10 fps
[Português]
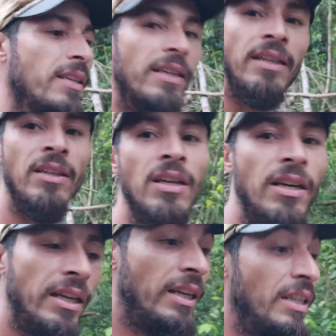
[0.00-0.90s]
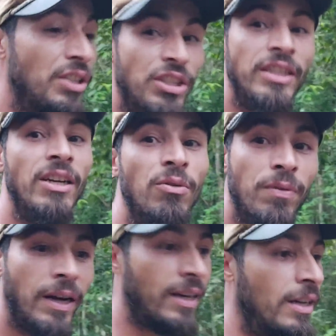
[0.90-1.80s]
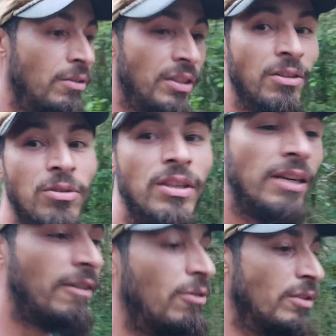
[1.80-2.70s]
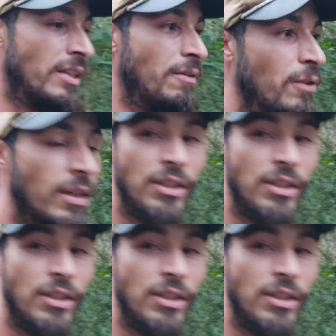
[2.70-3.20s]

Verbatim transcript: que ele, ele tira o facão, se ele encontrar uma onça, ele,